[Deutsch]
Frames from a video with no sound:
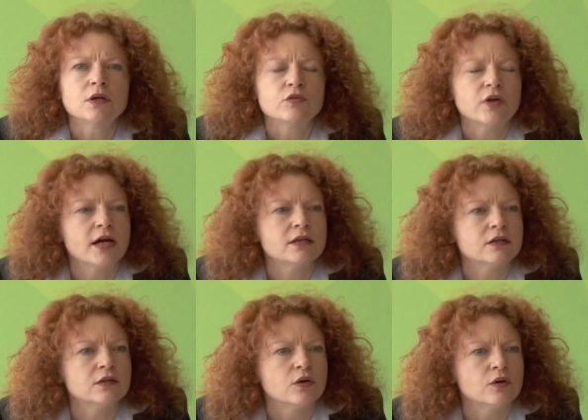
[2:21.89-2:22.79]
für
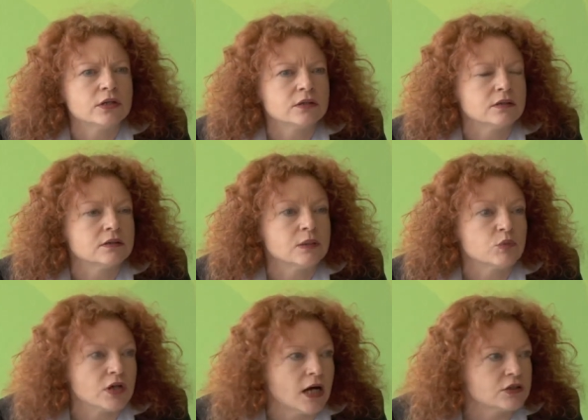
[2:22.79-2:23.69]
einen neuen
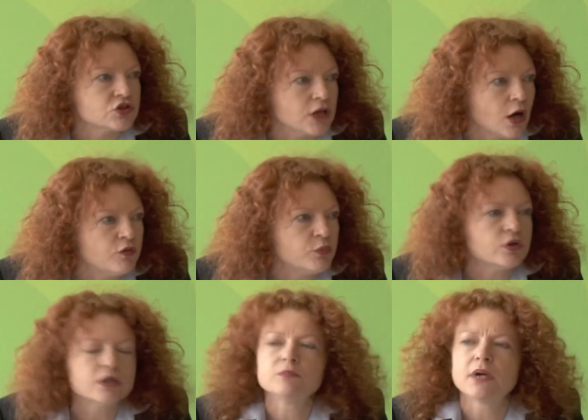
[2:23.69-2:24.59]
demokratischen
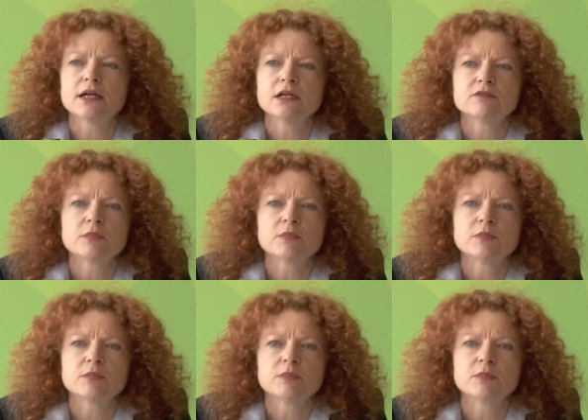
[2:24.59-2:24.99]
Aufbruch in Bayern.